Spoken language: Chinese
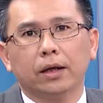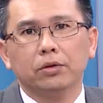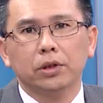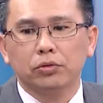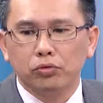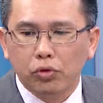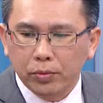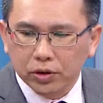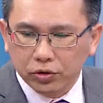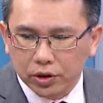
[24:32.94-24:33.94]
一档就是我
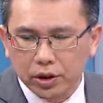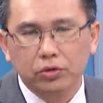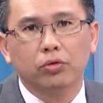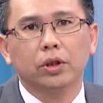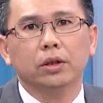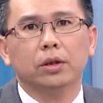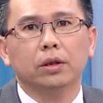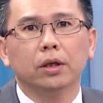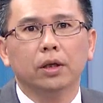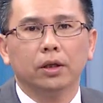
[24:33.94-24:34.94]
们全新锁定
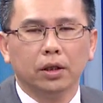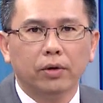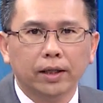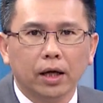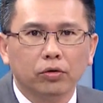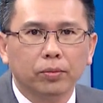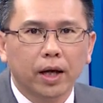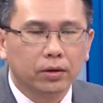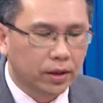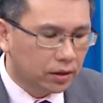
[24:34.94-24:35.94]
的另外一档股
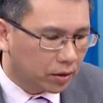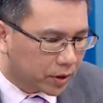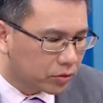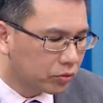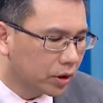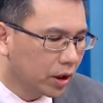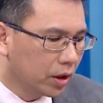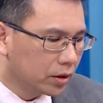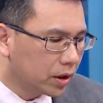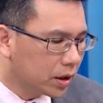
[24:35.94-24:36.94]
票，你要特别注意。
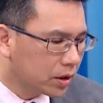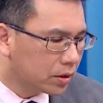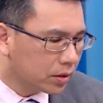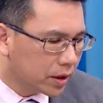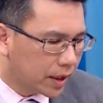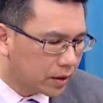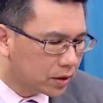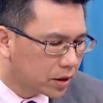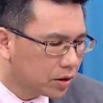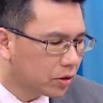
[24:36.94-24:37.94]
这个是这一档
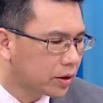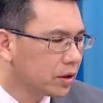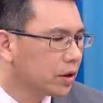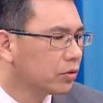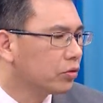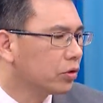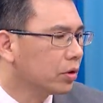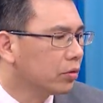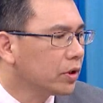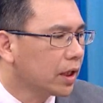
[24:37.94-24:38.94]
是肌肉生气族群，
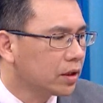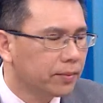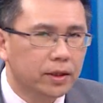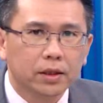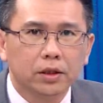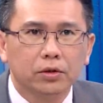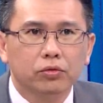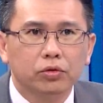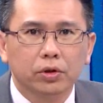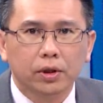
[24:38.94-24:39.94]
我想这边生气
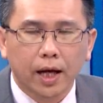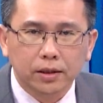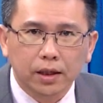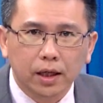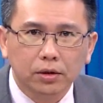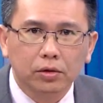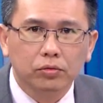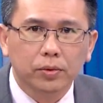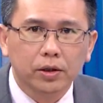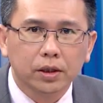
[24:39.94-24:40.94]
族群还是要看个
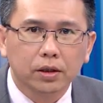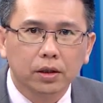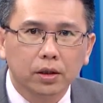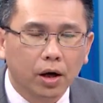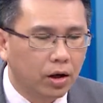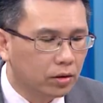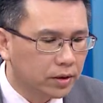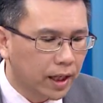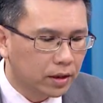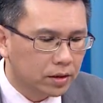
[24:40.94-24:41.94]
股表现。哦，
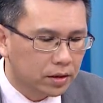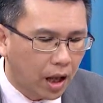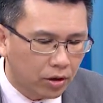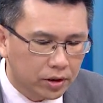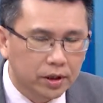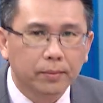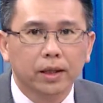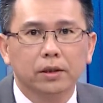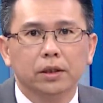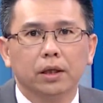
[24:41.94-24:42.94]
在昊鼎解
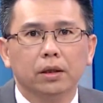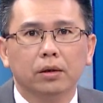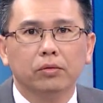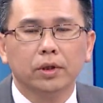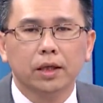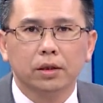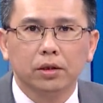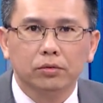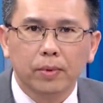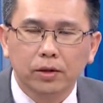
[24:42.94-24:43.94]
盲之前，我带着
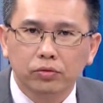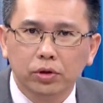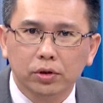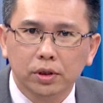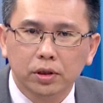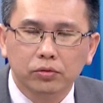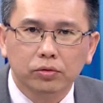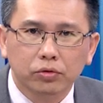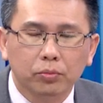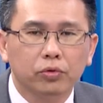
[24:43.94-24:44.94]
你把所有生气股
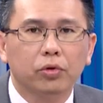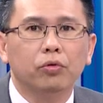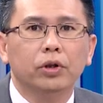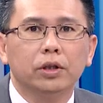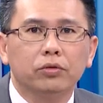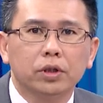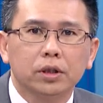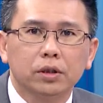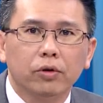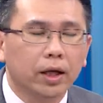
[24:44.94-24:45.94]
全部都获利出
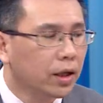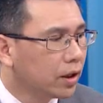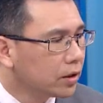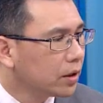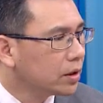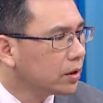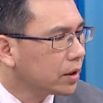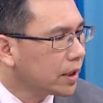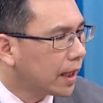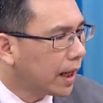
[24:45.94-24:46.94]
清之外，这次
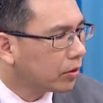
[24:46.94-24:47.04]
的下